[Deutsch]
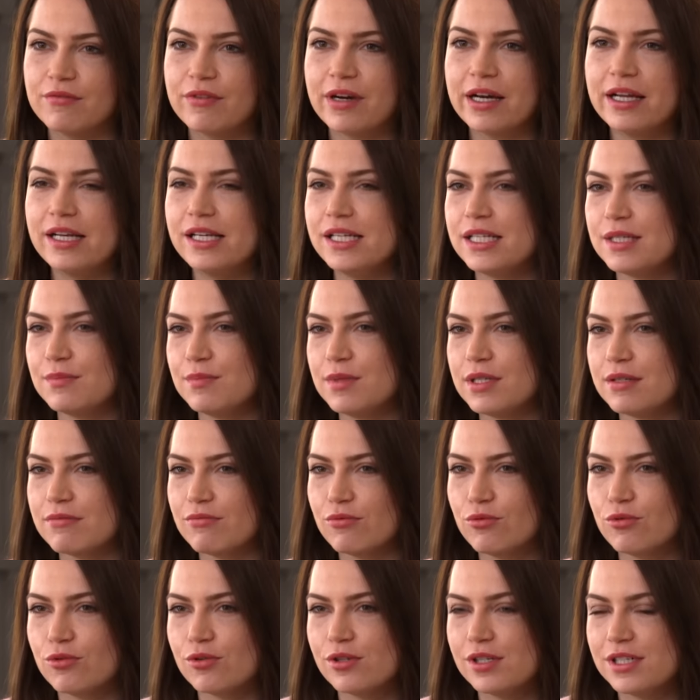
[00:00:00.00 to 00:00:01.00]
weil ich
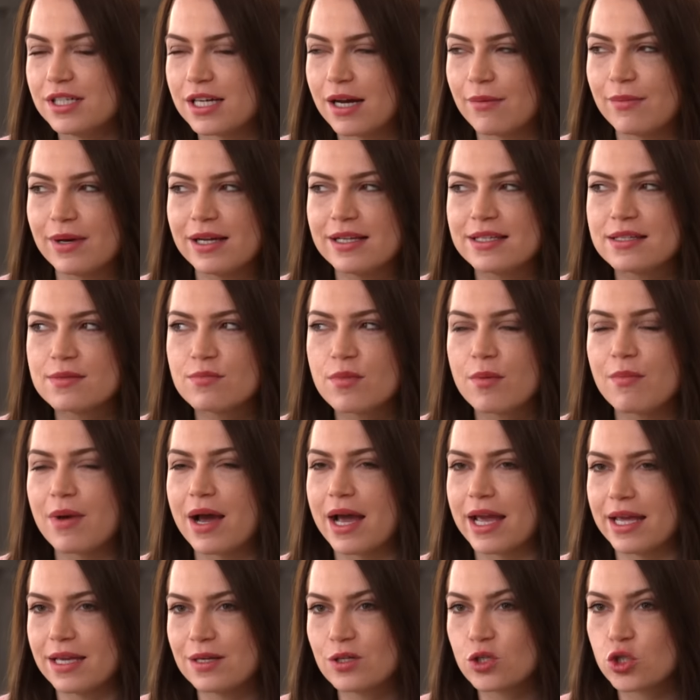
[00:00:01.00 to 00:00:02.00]
mich wohl damals immer
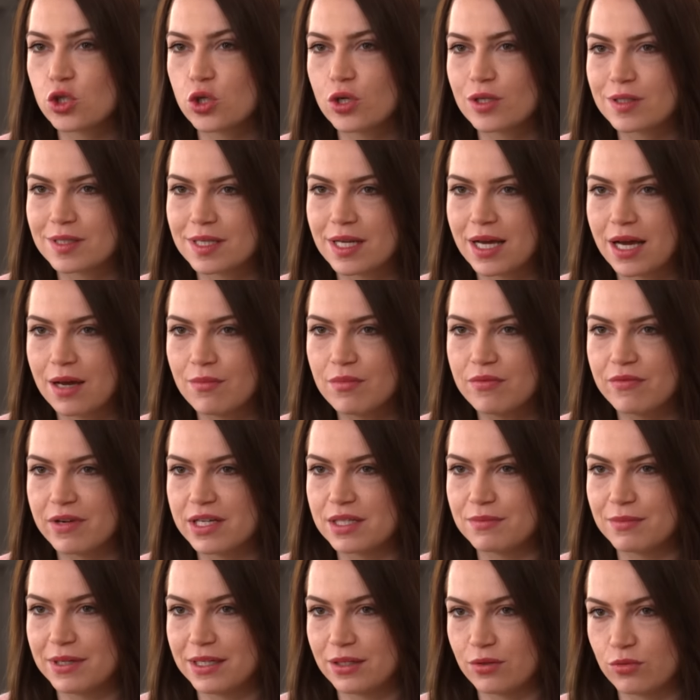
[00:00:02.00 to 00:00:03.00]
mal eingeschlossen habe,
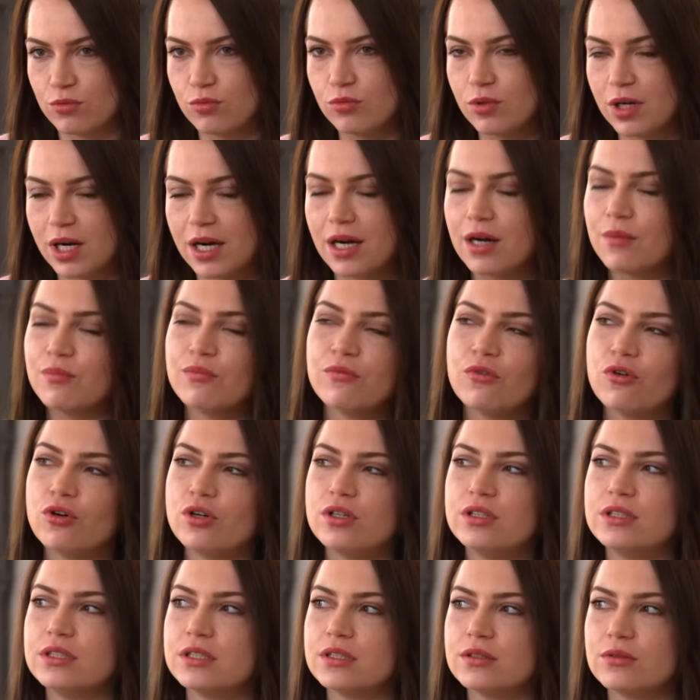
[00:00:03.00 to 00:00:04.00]
weil ich meine Ruhe haben
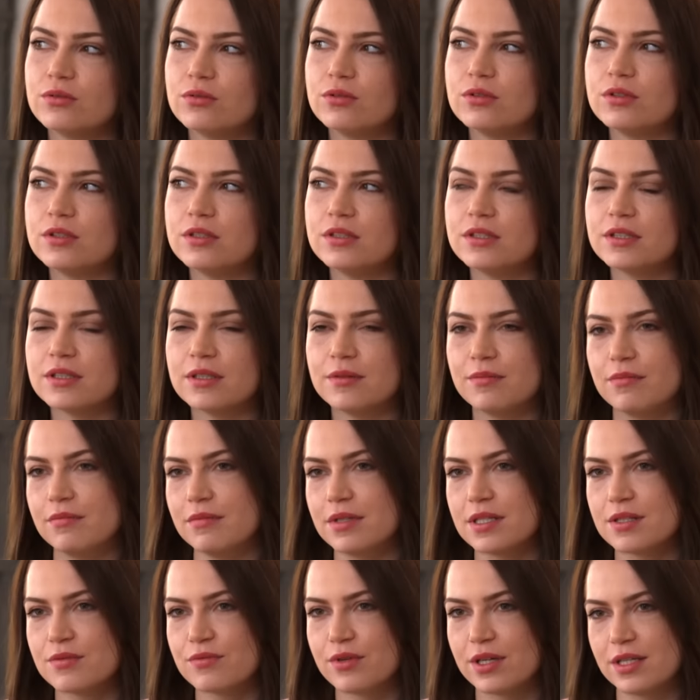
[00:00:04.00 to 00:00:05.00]
wollte und
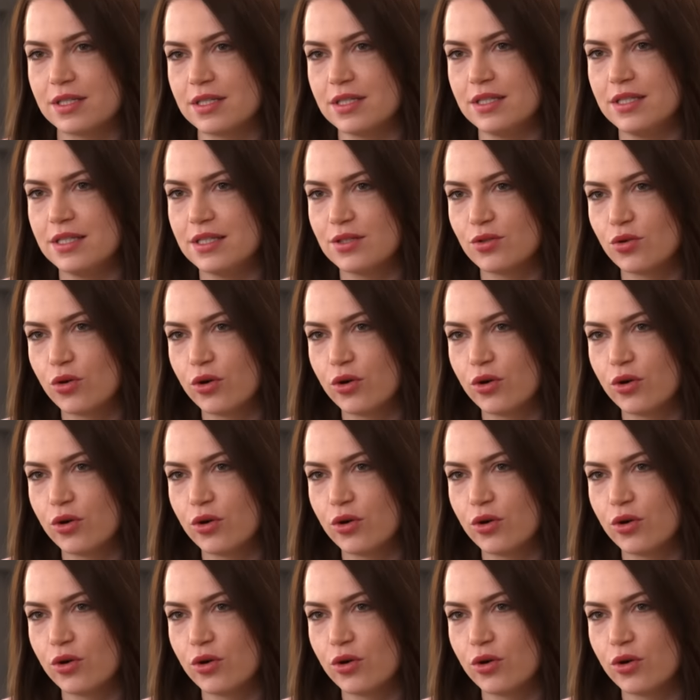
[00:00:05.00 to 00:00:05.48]
ähm, das fand sie nicht